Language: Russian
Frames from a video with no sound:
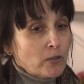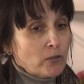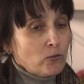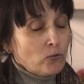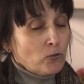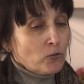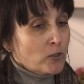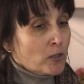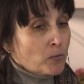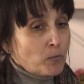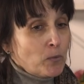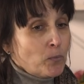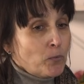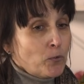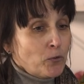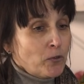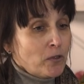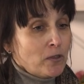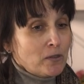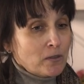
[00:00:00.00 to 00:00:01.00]
растет, как мы
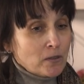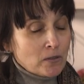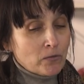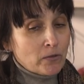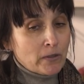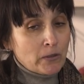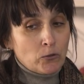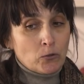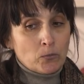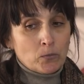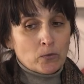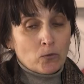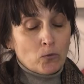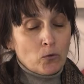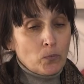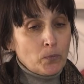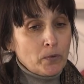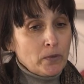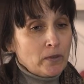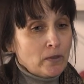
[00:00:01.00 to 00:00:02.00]
поняли на своем
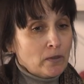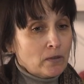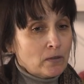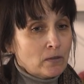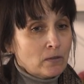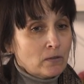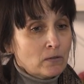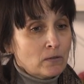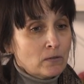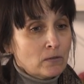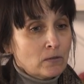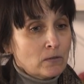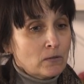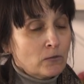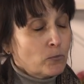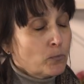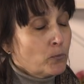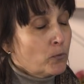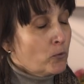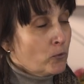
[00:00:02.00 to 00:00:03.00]
опыте,
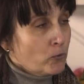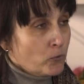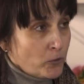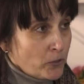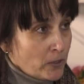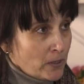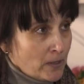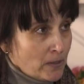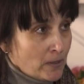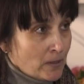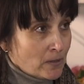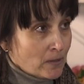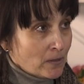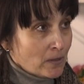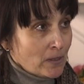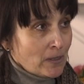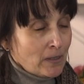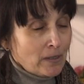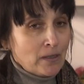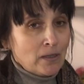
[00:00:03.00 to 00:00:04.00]
в полутени.
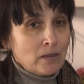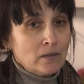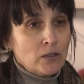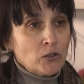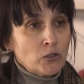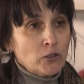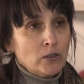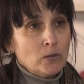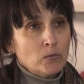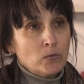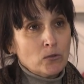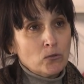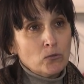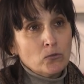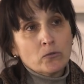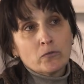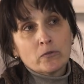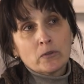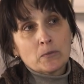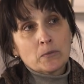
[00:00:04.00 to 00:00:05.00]
И я даже не
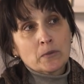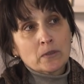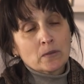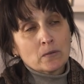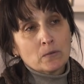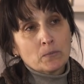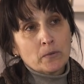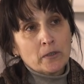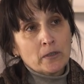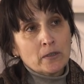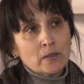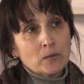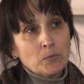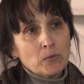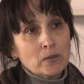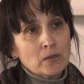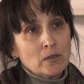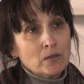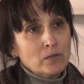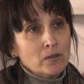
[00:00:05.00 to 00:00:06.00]
могу вам
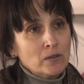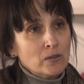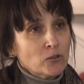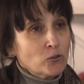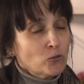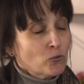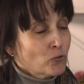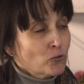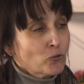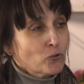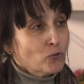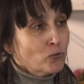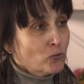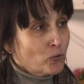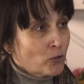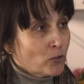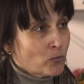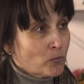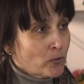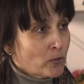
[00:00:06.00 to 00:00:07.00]
порекомендовать, а что же
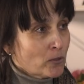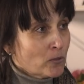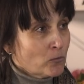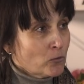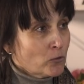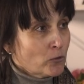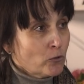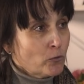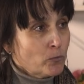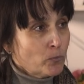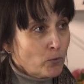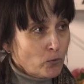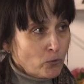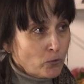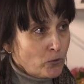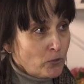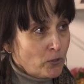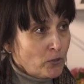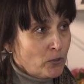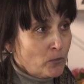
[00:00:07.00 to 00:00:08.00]
лучше, потому что в
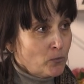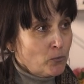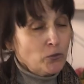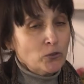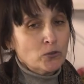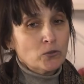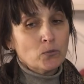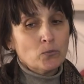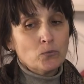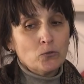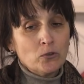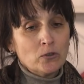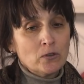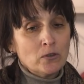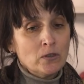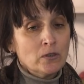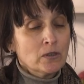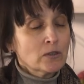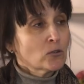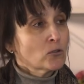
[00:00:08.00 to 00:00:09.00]
полутени, пусть это
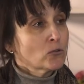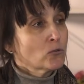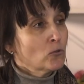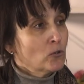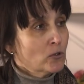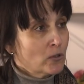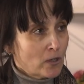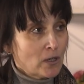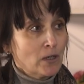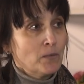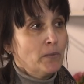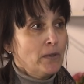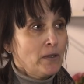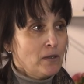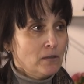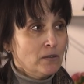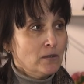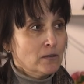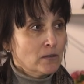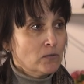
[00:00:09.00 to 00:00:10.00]
будет не настолько
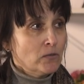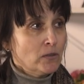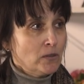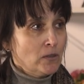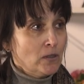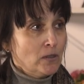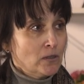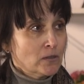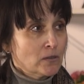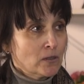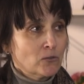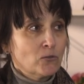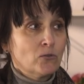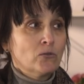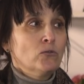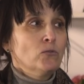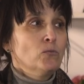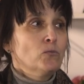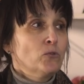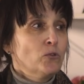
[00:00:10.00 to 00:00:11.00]
обильное цветение,
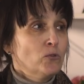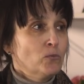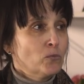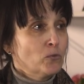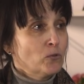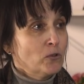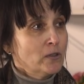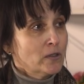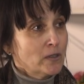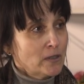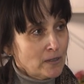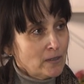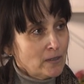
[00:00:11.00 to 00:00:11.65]
зато оно будет более